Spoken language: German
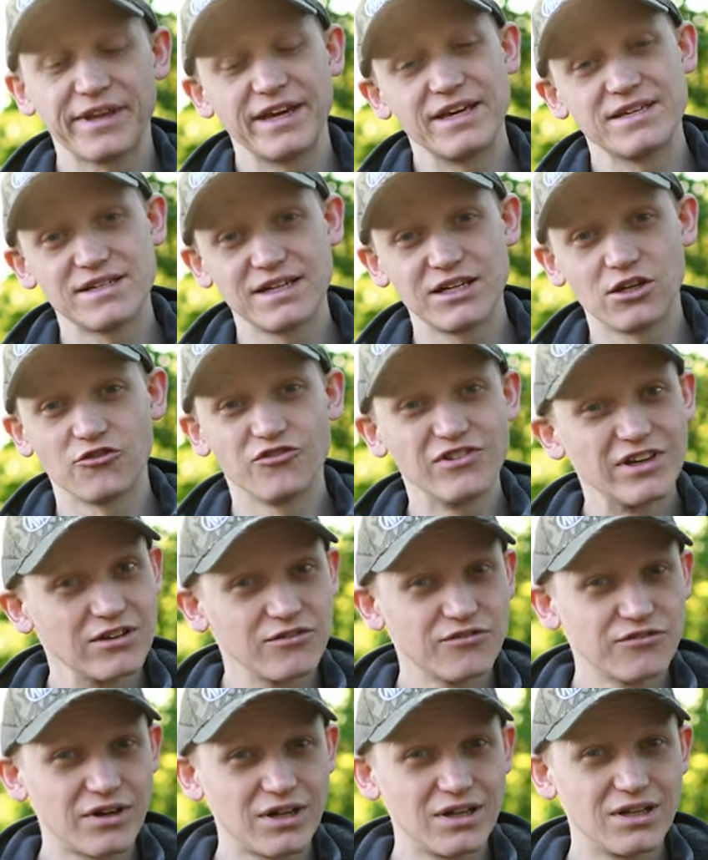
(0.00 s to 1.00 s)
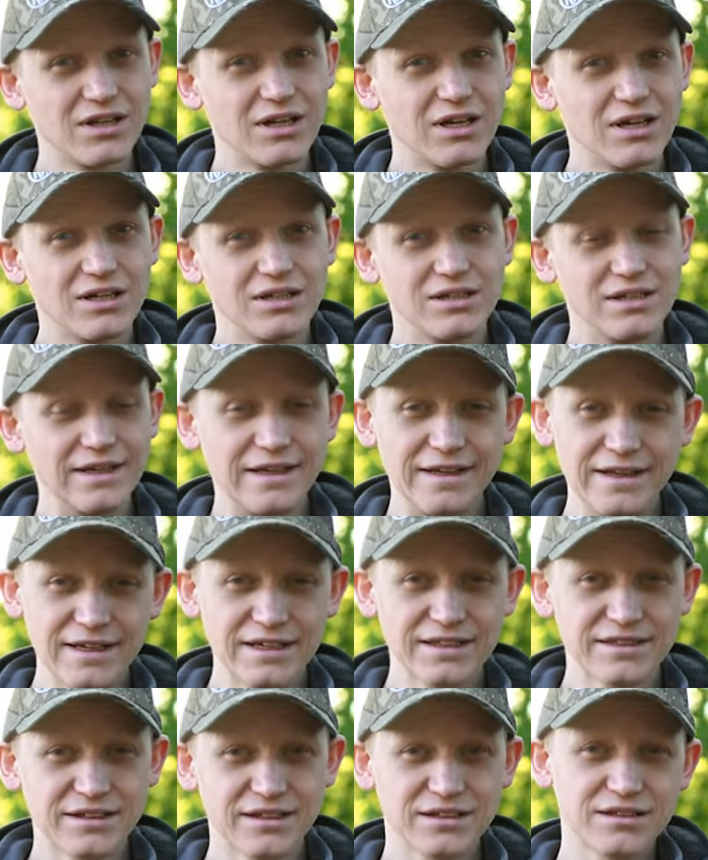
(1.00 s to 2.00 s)
Ihr seht auf jeden Fall die
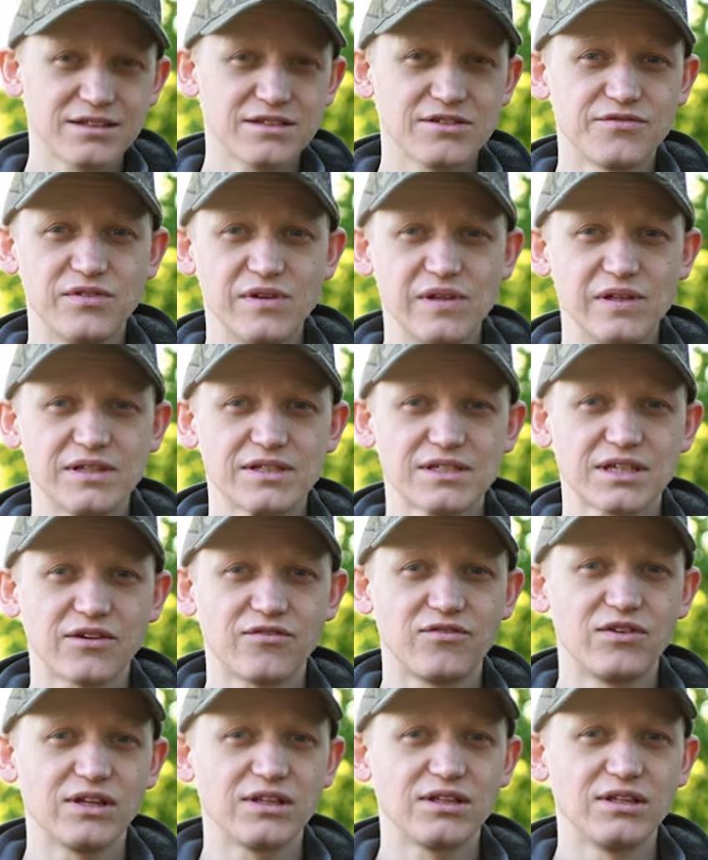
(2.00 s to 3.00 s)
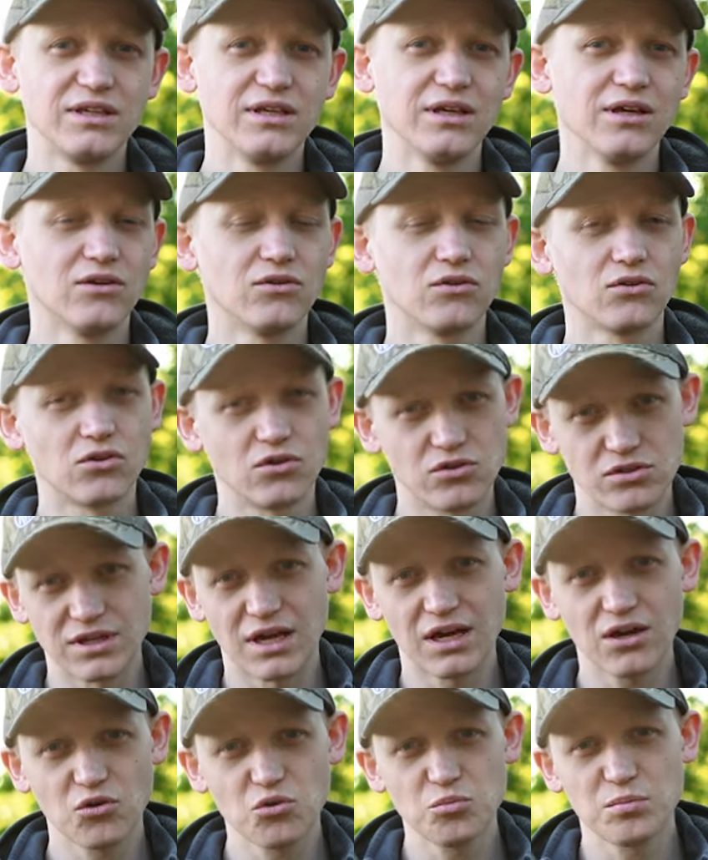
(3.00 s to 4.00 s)
Lichter des Wildes reflektieren und könnt
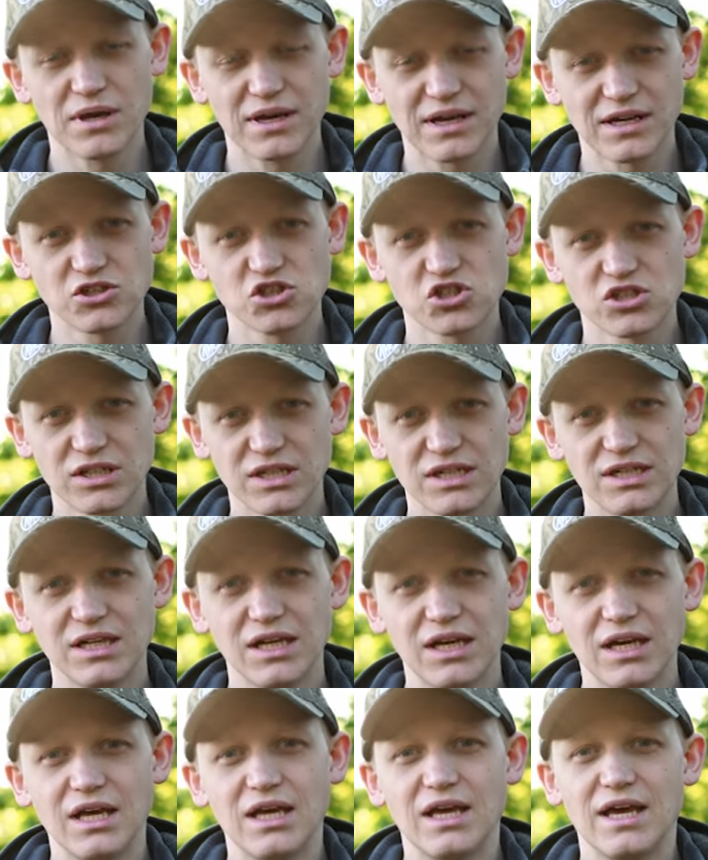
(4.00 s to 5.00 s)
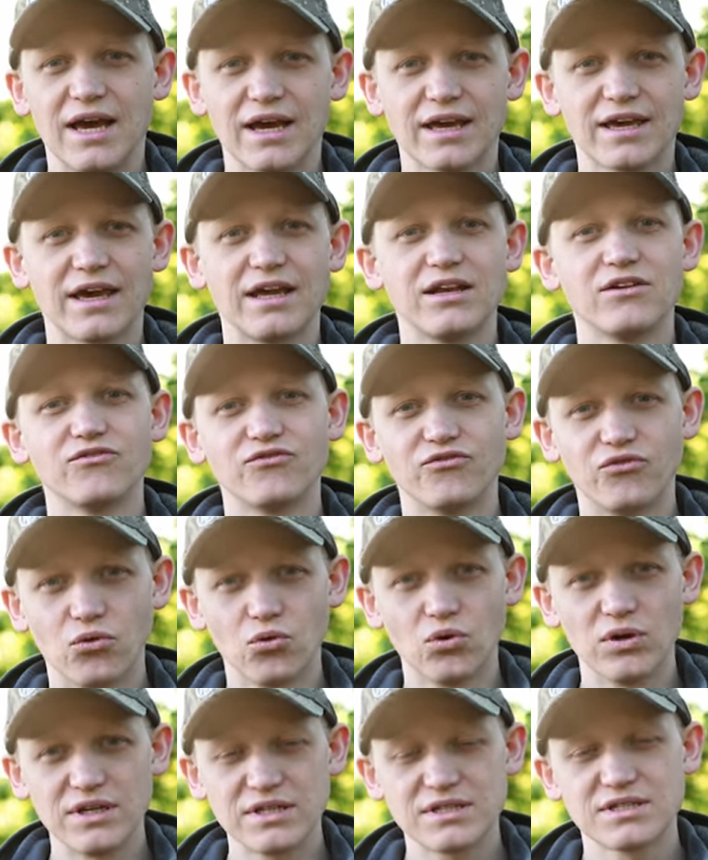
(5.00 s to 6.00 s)
darüber ganz schnell erkennen,
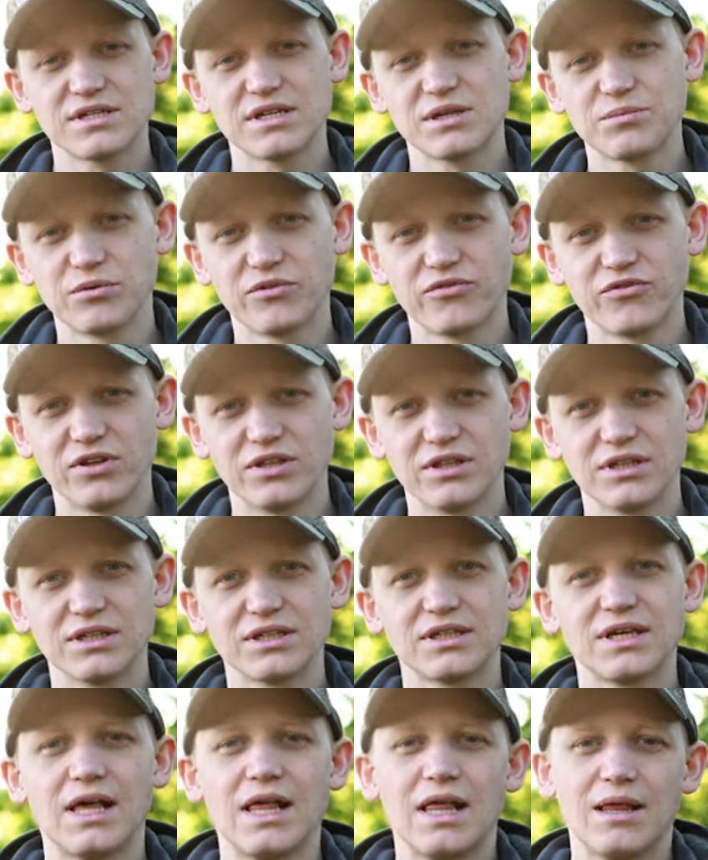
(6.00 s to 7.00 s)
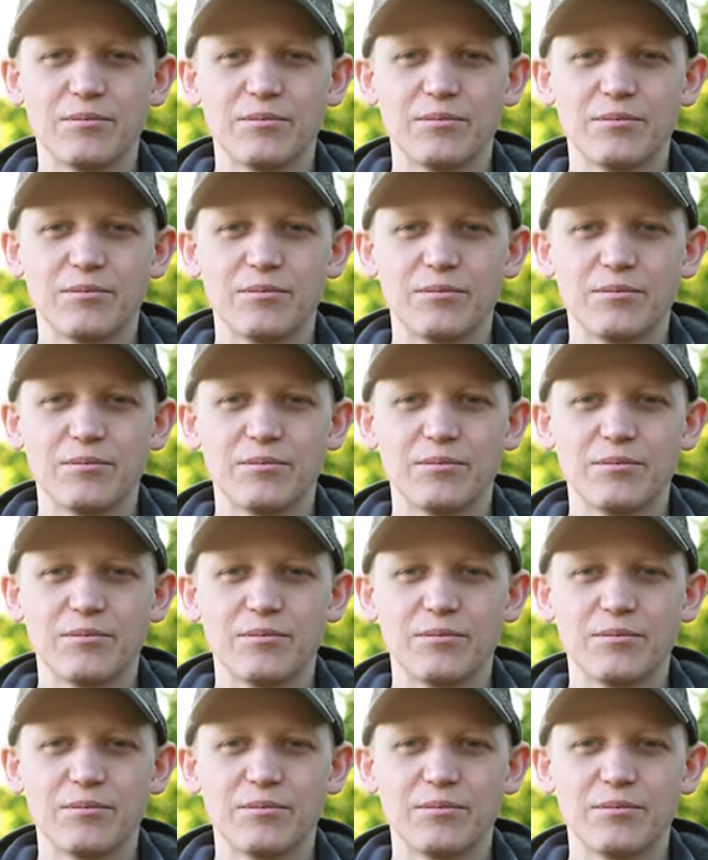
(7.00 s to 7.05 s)
wo es sich befindet.